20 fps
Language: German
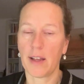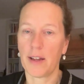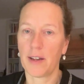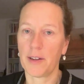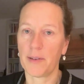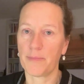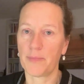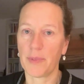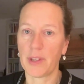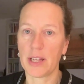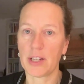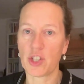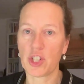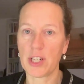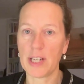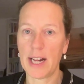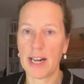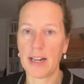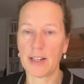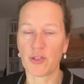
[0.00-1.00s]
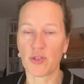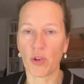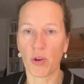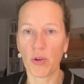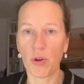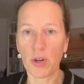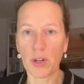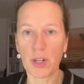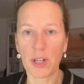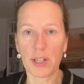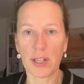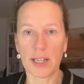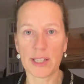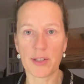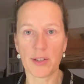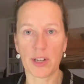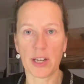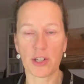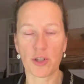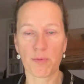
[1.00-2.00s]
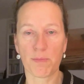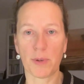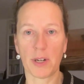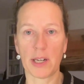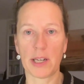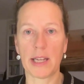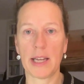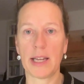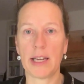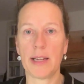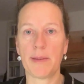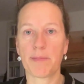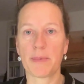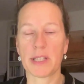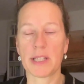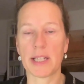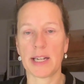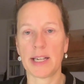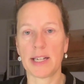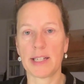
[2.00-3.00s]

ähm, schnell Druck. Also der Sportler erlebt das